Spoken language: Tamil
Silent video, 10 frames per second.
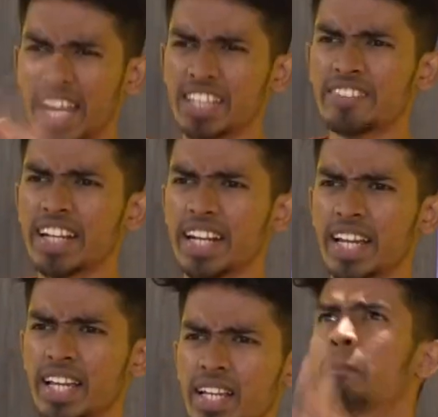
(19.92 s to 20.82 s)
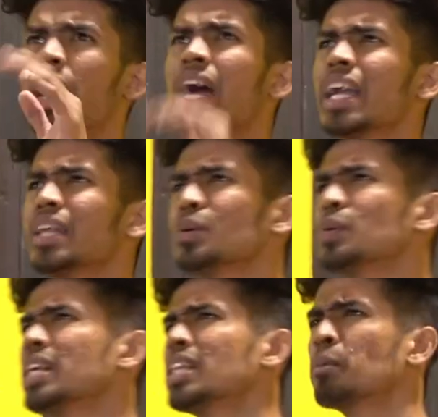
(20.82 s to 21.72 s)
அண்ணே அதை விடுங்கண்ணே மேல இருந்து
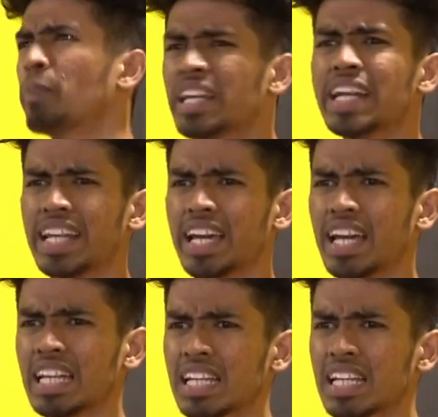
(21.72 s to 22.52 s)
குதிக்கிறதுக்கு படிக்கிட்டேங்கண்ணே